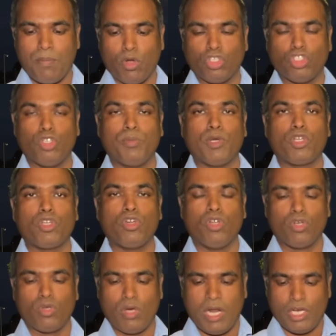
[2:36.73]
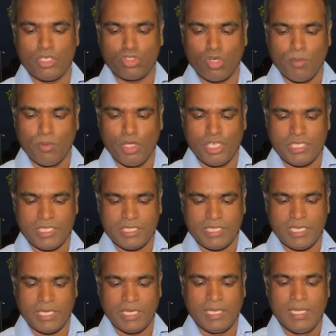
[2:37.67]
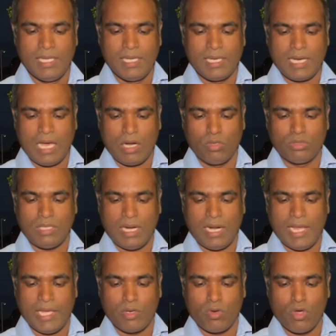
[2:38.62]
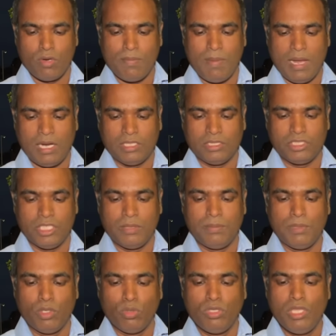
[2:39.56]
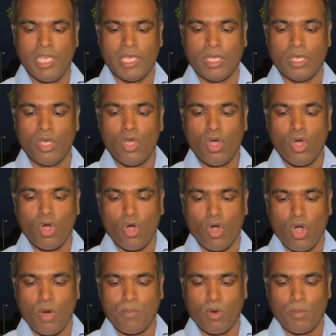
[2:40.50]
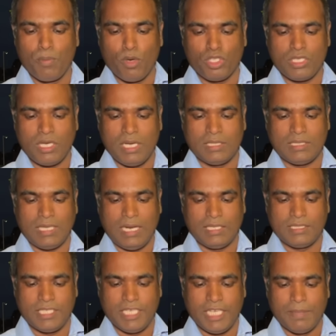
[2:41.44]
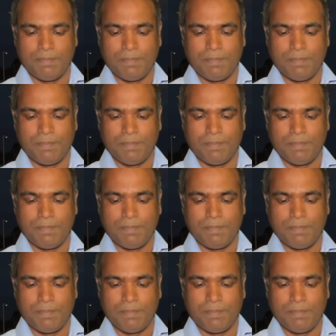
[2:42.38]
পর্যবেক্ষণ করার সময় এসেছে কারণ তারা এখন বাংলাদেশের বিরুদ্ধে অপপ্রচার চালাচ্ছে